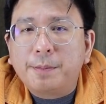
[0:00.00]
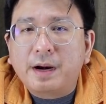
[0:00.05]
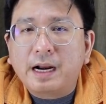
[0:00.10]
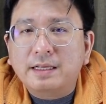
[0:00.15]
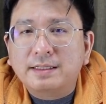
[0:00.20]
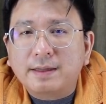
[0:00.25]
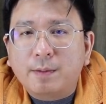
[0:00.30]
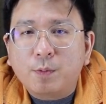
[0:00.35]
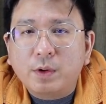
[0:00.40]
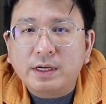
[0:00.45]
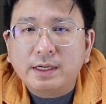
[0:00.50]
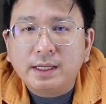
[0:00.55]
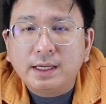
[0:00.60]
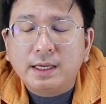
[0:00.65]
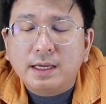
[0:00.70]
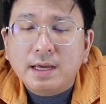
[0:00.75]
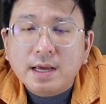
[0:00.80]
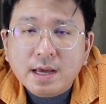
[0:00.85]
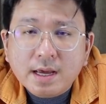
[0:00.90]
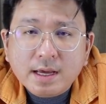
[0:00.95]
ประจำวัน
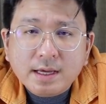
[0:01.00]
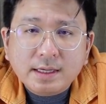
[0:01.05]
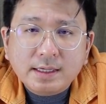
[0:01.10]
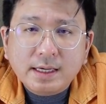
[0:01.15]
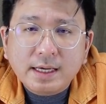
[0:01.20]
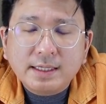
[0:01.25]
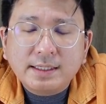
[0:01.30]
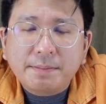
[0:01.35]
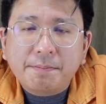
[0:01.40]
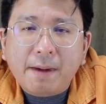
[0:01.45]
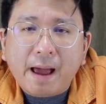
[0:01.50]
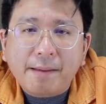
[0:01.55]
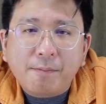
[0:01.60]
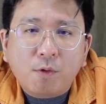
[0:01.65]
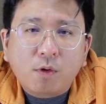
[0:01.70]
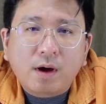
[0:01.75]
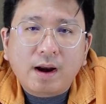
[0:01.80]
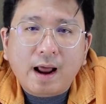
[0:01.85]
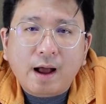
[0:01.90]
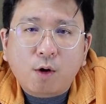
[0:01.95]
ที่
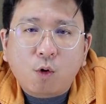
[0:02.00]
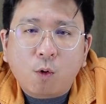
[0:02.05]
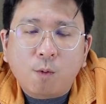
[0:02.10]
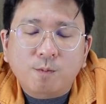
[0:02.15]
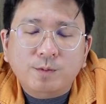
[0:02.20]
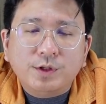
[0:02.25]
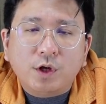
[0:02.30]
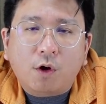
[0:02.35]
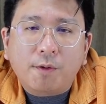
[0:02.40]
28 มกราคม